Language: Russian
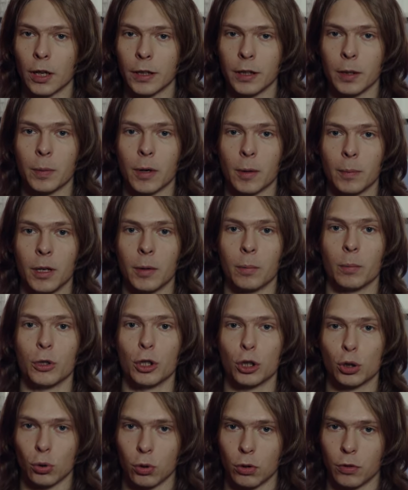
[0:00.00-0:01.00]
а не проблем
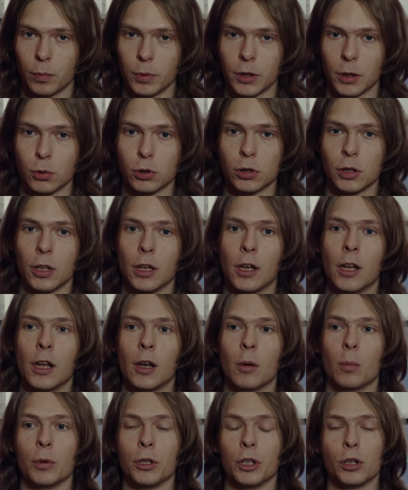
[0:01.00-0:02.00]
мониторов. Потому что
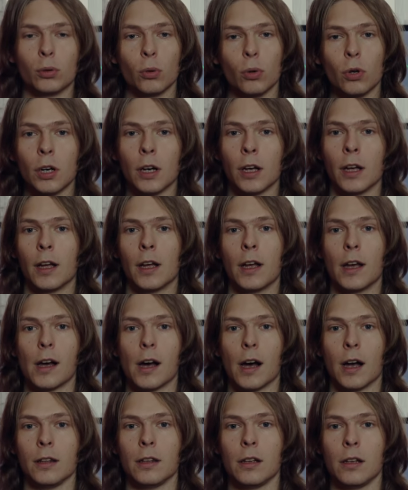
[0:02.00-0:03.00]
мониторы,
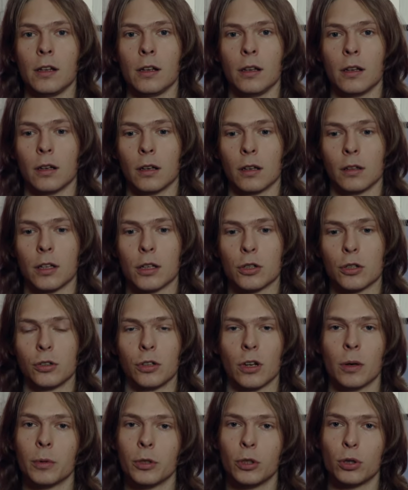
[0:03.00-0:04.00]
они, даже
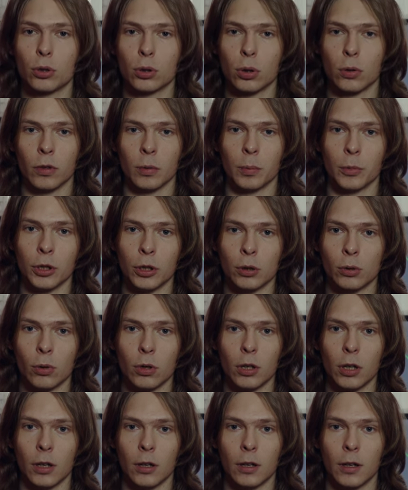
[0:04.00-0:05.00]
самые дешевые
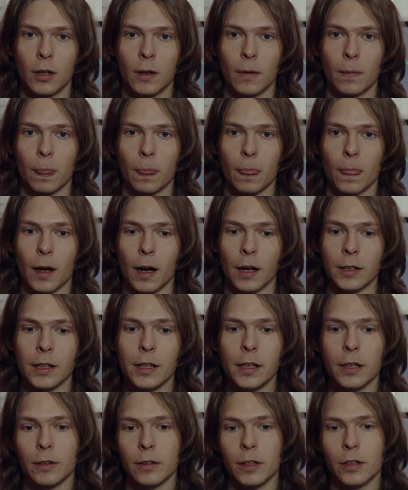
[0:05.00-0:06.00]
мониторы,
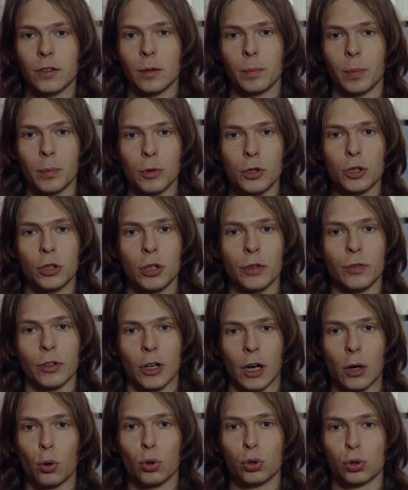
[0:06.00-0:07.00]
они, если помещены в
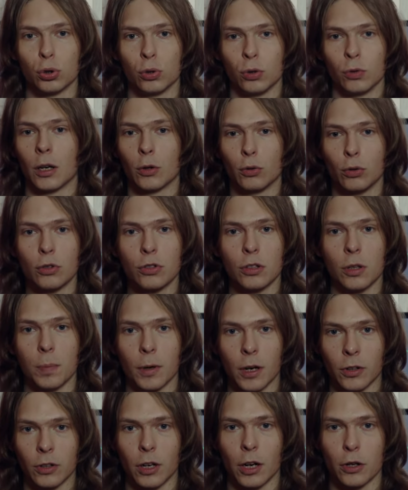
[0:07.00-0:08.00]
хорошую, акустически
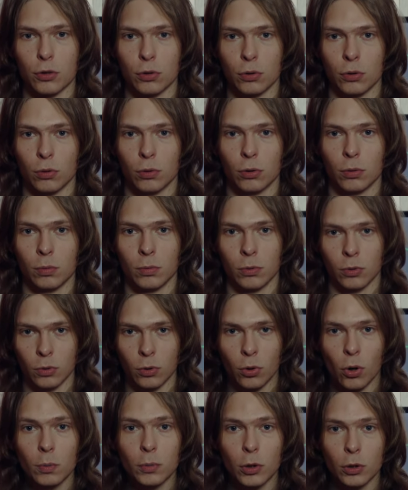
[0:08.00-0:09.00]
прозрачную э,
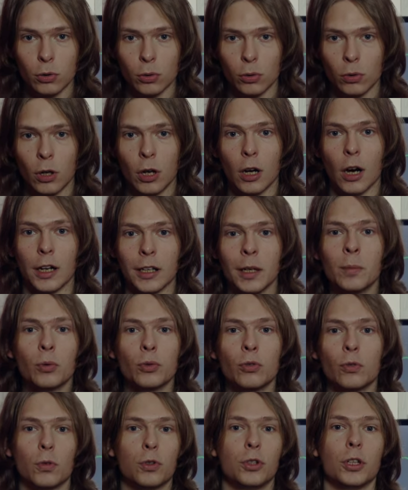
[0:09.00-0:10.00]
комнату, они
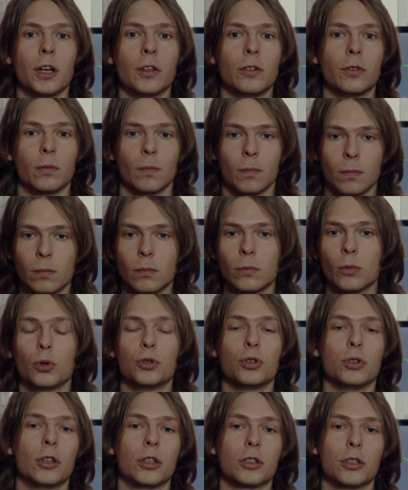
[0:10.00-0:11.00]
будут звучать
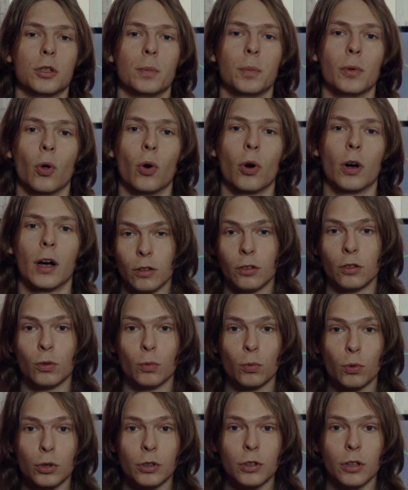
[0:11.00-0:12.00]
очень даже неплохо.
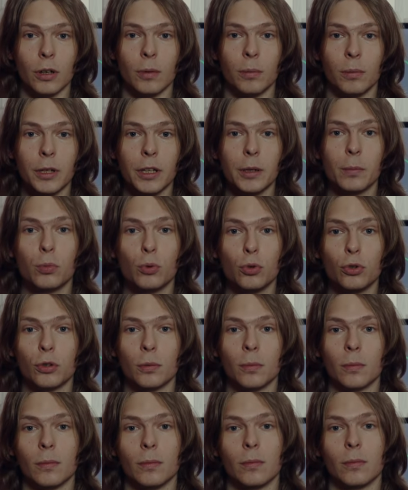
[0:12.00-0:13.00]
Сегодня мы
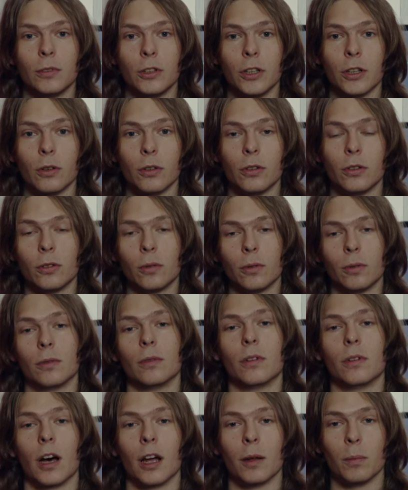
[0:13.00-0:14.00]
будем делать
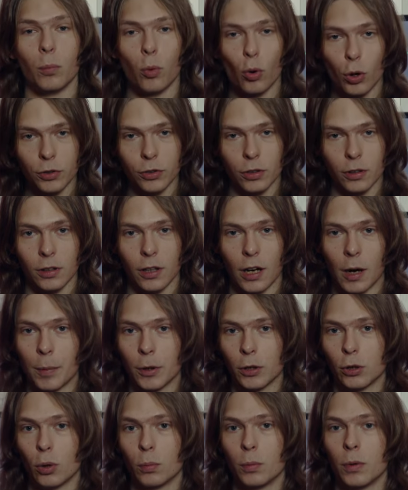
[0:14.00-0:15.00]
анбоксинг, а
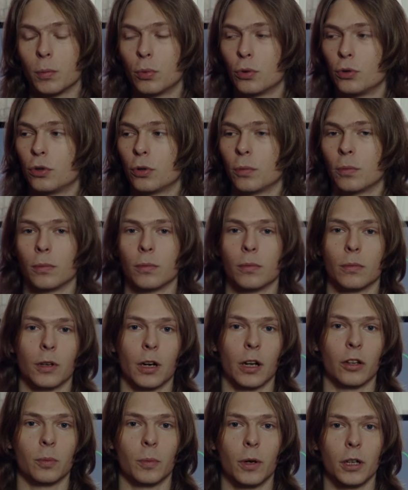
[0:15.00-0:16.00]
потом мы будем
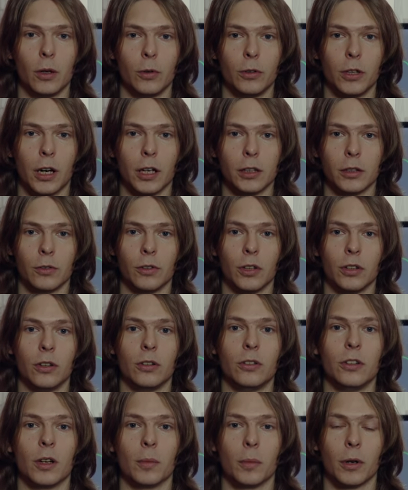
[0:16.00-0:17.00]
рассматривать, как эта вся
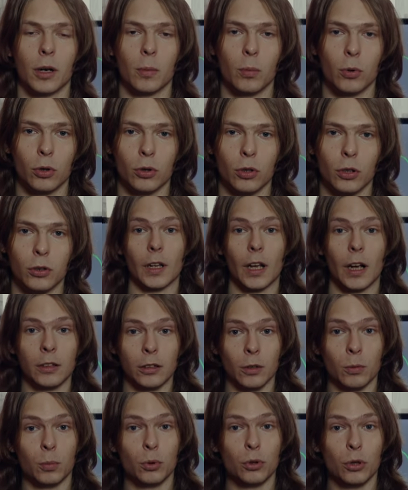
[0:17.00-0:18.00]
система работает.
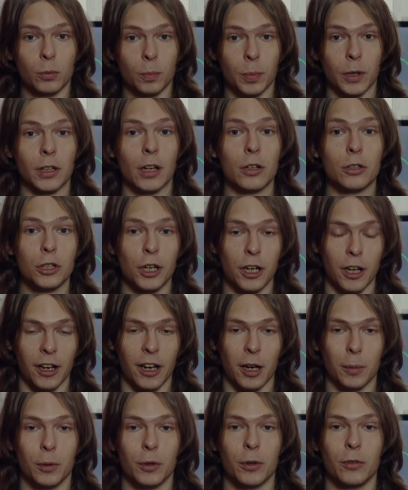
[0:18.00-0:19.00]
Это будет продолжение
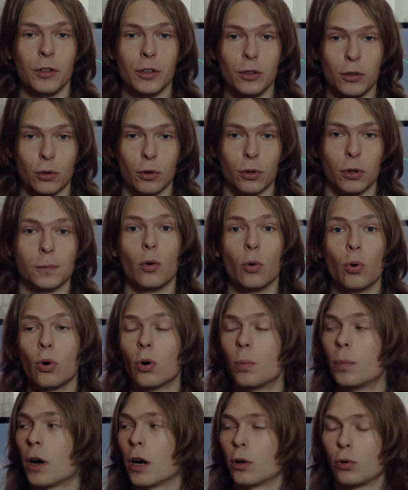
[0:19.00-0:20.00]
как бы видео
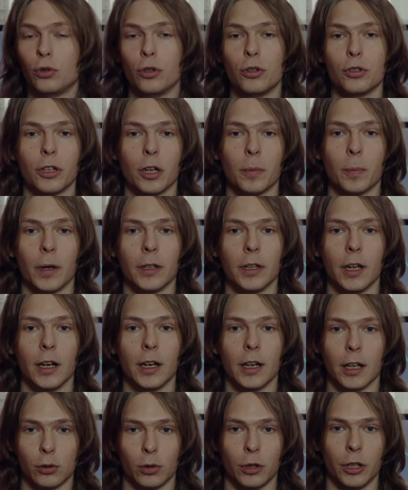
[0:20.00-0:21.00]
об акустических
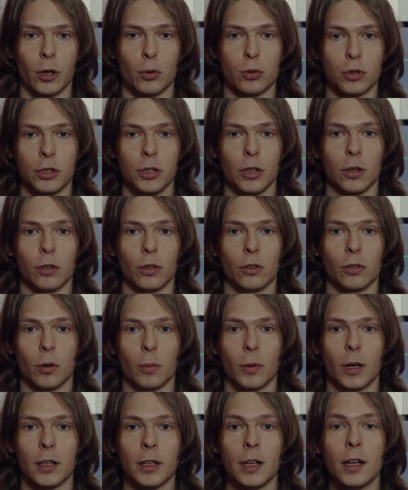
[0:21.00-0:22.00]
панелях, которые я уже делал на
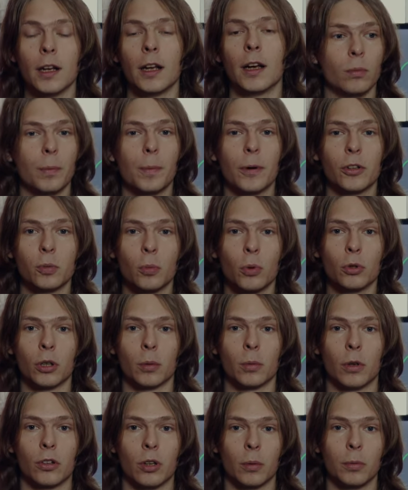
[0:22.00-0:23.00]
своем канале. Мы
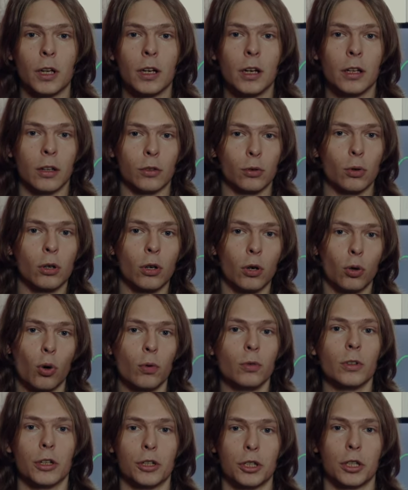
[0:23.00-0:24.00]
посмотрим, на самом деле, насколько
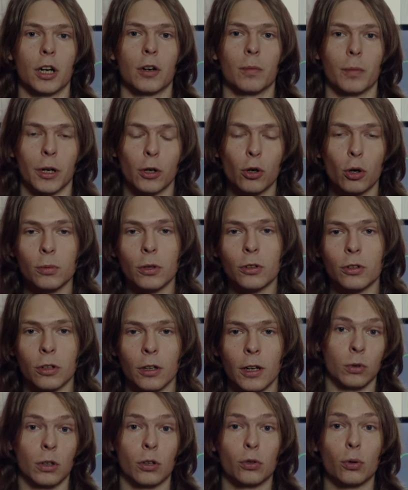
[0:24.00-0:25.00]
ровно очка в моей
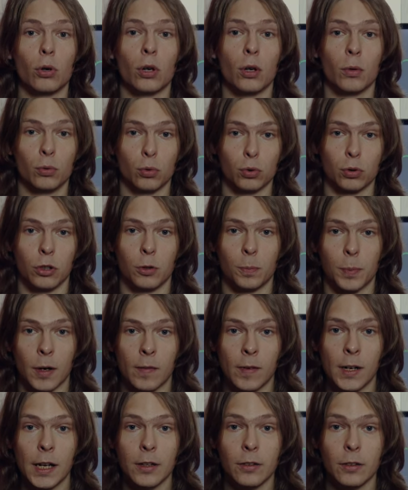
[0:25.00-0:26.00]
комнате, насколько его нужно
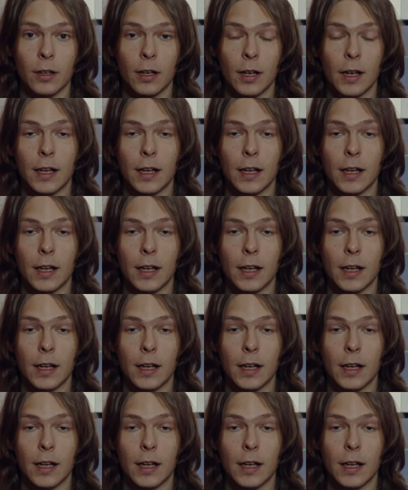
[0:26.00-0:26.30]
исправлять